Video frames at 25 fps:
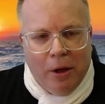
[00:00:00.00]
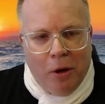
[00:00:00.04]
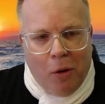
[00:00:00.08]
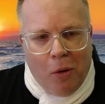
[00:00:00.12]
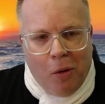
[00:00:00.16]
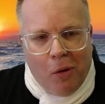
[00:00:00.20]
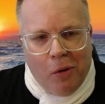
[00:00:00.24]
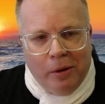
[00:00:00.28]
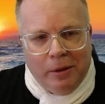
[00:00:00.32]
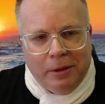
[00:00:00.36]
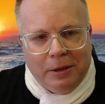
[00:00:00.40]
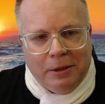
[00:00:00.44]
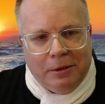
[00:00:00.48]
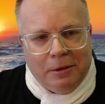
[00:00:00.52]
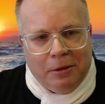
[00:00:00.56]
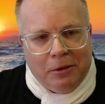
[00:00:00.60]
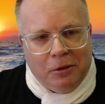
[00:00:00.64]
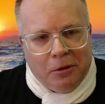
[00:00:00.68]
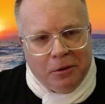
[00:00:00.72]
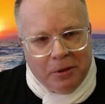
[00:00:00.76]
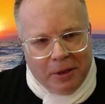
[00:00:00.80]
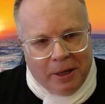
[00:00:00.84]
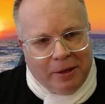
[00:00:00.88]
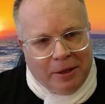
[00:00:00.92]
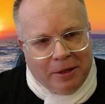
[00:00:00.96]
Und äh,
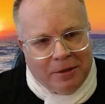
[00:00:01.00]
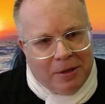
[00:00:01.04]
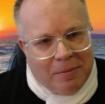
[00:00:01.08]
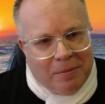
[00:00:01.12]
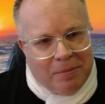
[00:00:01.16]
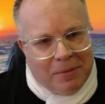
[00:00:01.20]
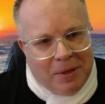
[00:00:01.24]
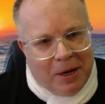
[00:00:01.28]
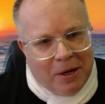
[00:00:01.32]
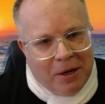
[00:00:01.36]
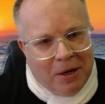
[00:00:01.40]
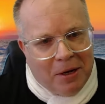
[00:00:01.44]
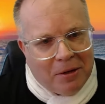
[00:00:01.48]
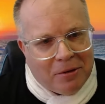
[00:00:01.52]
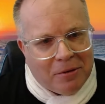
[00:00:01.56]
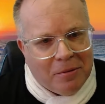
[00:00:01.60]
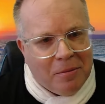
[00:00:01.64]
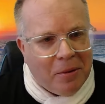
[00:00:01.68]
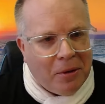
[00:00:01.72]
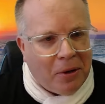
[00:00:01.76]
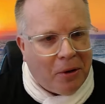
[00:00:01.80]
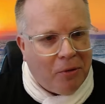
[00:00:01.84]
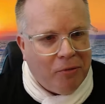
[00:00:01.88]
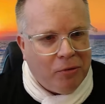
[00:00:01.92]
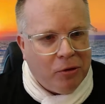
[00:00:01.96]
ja, deshalb sage ich jetzt
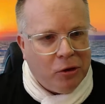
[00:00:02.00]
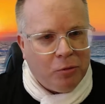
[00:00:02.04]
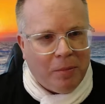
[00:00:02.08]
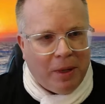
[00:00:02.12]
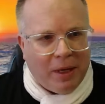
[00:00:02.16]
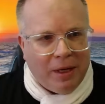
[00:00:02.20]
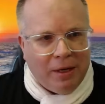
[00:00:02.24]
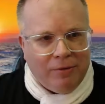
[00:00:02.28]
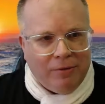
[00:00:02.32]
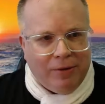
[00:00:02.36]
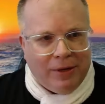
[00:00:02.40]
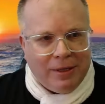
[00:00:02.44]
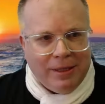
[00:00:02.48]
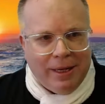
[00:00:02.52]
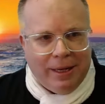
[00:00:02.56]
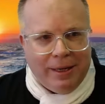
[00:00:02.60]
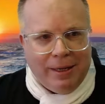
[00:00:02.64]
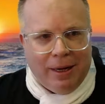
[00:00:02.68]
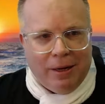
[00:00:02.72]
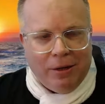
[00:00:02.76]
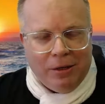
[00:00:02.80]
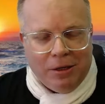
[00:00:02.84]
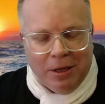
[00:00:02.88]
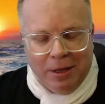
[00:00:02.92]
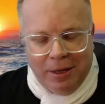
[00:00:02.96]
immer drauf gespannt, was er
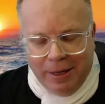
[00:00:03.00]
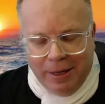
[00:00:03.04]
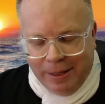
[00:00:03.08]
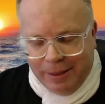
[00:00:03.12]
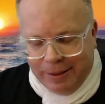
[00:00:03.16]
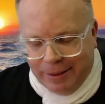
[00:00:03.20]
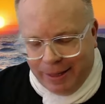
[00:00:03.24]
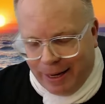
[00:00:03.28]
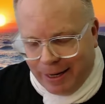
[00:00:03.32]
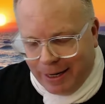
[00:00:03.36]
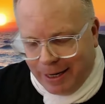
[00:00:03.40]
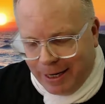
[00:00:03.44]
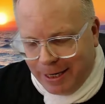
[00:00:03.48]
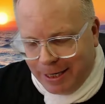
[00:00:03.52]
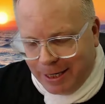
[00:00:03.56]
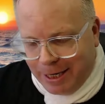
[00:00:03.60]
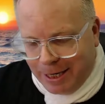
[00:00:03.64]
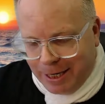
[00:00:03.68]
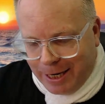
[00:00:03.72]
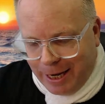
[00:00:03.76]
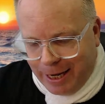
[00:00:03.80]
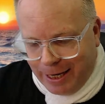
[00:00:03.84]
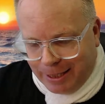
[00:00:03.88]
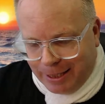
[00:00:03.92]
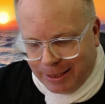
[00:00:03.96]
da dann in
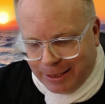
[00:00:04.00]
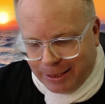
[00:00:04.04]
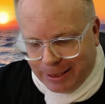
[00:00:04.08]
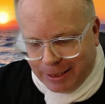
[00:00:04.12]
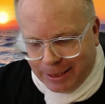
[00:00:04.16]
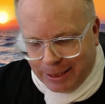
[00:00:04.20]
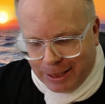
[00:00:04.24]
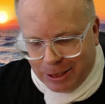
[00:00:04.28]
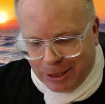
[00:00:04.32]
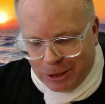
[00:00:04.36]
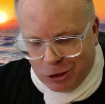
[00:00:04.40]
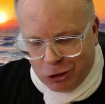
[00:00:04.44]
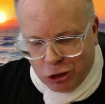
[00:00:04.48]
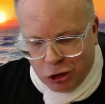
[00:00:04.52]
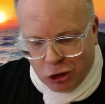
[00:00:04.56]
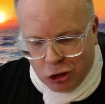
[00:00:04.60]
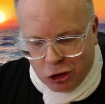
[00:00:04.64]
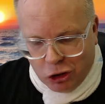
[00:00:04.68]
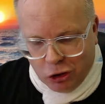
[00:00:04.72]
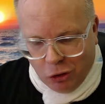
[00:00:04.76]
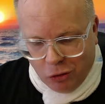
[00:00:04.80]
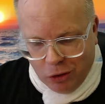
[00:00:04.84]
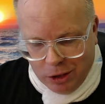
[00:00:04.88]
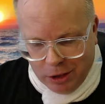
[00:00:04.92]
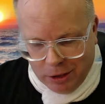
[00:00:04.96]
den nächsten
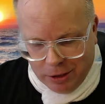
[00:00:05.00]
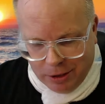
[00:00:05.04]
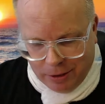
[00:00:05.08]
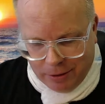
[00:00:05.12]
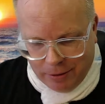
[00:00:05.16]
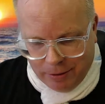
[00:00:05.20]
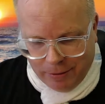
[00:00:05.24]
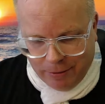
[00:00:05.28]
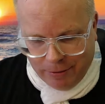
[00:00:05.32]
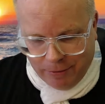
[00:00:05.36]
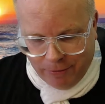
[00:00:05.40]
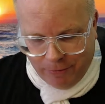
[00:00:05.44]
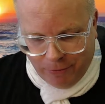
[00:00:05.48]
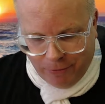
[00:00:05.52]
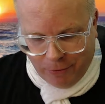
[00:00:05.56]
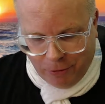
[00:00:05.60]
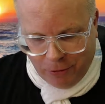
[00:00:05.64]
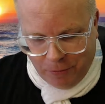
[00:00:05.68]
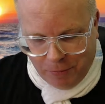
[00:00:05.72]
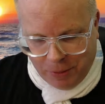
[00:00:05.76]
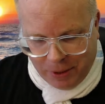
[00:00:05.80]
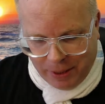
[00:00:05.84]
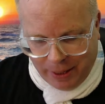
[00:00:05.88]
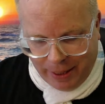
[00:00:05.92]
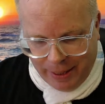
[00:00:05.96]
Stunden
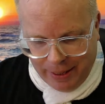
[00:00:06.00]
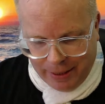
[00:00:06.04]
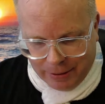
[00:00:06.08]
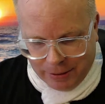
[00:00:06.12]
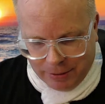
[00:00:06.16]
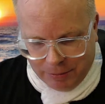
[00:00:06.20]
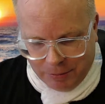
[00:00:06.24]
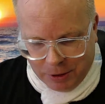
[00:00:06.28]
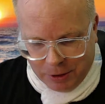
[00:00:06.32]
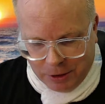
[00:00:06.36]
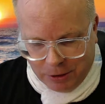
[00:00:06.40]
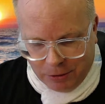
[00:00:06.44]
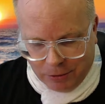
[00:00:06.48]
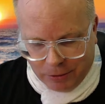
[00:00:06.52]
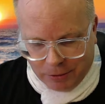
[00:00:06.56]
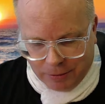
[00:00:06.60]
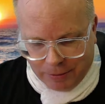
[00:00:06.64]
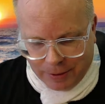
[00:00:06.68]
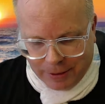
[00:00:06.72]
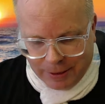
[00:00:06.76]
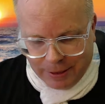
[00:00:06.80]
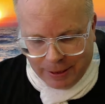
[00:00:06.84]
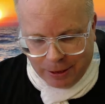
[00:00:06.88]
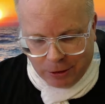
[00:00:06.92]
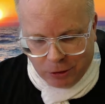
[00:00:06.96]
vollbringt
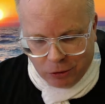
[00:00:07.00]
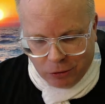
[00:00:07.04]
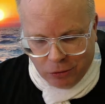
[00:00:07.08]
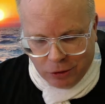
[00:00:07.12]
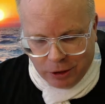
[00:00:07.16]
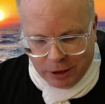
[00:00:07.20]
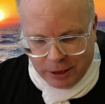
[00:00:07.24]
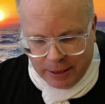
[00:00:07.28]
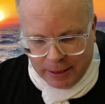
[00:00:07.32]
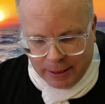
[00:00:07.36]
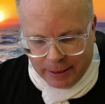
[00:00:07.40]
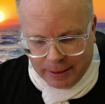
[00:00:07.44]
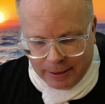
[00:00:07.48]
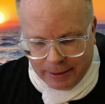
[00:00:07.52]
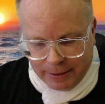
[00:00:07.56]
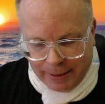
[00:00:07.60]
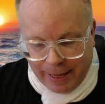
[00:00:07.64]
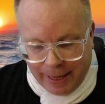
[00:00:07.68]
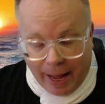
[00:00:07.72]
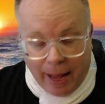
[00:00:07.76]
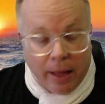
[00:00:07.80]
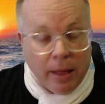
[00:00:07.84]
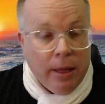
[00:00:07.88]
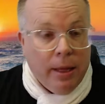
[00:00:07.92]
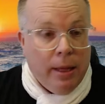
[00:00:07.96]
bzw. diskutiert.
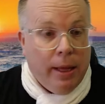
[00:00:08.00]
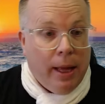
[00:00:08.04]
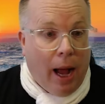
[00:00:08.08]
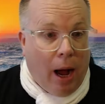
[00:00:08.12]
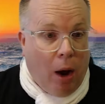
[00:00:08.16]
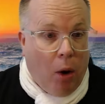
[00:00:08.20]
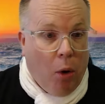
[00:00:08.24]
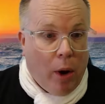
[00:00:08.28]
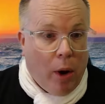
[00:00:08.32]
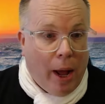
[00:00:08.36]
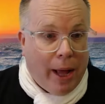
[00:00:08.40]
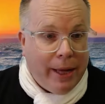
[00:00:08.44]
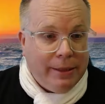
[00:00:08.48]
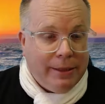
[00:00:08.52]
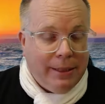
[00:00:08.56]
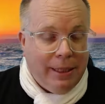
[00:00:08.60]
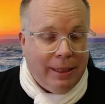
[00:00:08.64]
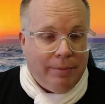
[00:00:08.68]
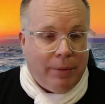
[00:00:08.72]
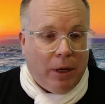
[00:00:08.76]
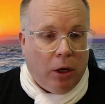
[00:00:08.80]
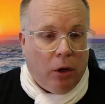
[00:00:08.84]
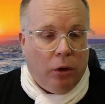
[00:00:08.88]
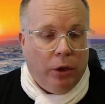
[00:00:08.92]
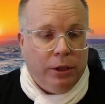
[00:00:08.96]
Ja, auch ein
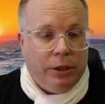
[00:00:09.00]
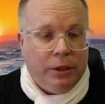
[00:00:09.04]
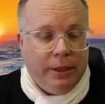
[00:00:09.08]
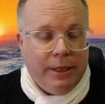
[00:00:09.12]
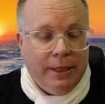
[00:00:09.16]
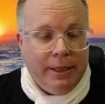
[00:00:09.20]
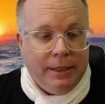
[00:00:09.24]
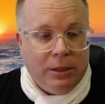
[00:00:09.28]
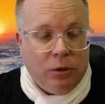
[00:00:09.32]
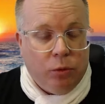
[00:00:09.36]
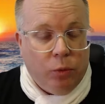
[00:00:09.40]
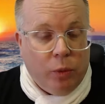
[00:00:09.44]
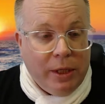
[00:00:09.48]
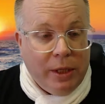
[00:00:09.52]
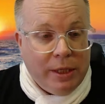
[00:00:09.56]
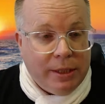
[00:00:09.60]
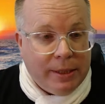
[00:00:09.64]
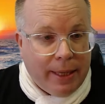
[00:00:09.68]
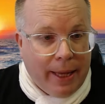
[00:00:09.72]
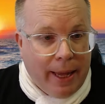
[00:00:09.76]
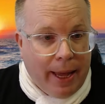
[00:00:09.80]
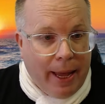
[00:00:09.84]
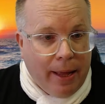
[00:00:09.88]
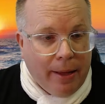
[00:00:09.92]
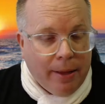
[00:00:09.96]
Thema heute ist Wizz
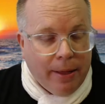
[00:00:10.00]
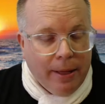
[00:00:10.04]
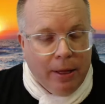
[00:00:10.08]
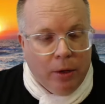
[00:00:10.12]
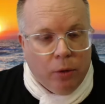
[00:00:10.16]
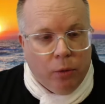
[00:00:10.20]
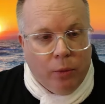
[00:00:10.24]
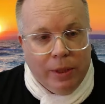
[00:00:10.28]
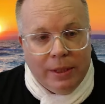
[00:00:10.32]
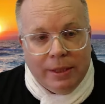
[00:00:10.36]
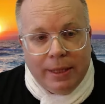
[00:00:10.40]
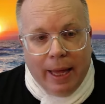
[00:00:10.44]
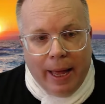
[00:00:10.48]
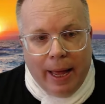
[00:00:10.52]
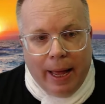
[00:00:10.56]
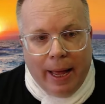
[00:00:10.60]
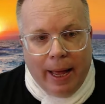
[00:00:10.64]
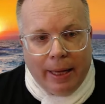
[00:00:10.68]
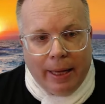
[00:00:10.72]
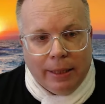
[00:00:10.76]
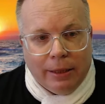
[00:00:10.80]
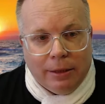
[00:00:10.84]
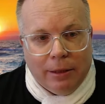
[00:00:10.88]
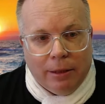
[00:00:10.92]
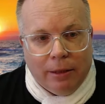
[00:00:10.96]
Air. Wizz Air
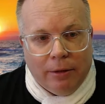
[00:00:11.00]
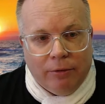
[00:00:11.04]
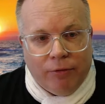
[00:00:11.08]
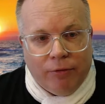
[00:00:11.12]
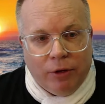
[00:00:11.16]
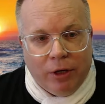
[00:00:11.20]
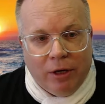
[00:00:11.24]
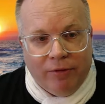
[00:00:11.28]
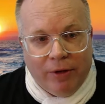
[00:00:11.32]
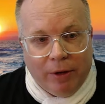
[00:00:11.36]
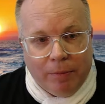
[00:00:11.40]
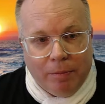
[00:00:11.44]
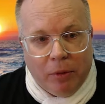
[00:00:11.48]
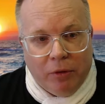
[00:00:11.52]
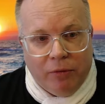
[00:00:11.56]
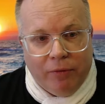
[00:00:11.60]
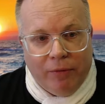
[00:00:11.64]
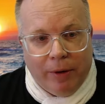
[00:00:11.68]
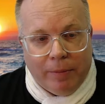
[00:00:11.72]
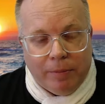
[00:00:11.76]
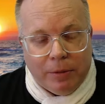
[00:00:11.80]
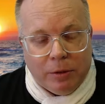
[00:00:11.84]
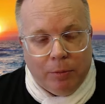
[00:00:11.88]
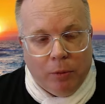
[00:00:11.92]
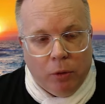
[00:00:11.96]
hat äh, von der
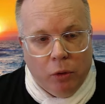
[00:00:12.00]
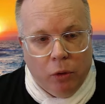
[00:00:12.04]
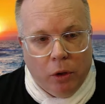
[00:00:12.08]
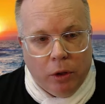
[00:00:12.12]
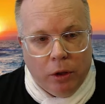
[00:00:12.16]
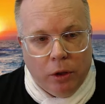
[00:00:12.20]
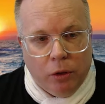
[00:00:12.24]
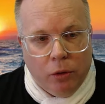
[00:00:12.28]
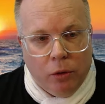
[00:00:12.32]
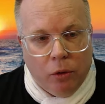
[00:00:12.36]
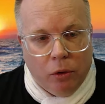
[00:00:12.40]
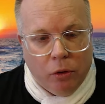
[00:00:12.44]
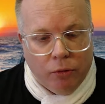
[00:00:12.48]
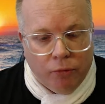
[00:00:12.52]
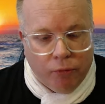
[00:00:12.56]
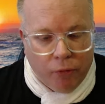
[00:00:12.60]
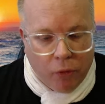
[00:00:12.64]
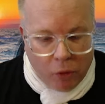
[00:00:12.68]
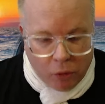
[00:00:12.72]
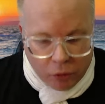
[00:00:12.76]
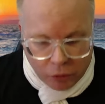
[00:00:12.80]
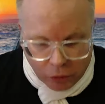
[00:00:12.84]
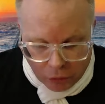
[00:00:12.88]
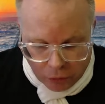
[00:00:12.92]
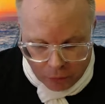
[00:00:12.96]
Wettbewerbsbehörde
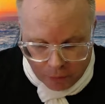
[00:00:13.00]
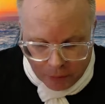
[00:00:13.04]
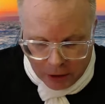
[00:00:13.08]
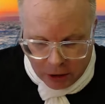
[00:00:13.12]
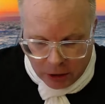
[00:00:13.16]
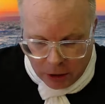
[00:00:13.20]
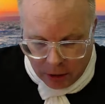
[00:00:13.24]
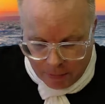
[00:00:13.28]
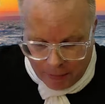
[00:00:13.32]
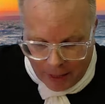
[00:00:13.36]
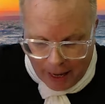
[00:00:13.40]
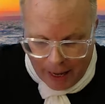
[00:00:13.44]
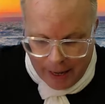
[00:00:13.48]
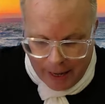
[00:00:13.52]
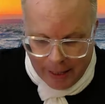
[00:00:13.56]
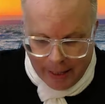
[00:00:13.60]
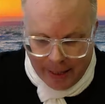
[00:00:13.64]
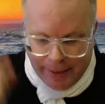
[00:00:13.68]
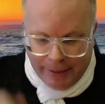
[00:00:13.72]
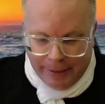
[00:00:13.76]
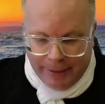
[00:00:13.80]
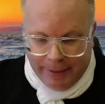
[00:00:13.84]
irgendwo so ein bisschen mal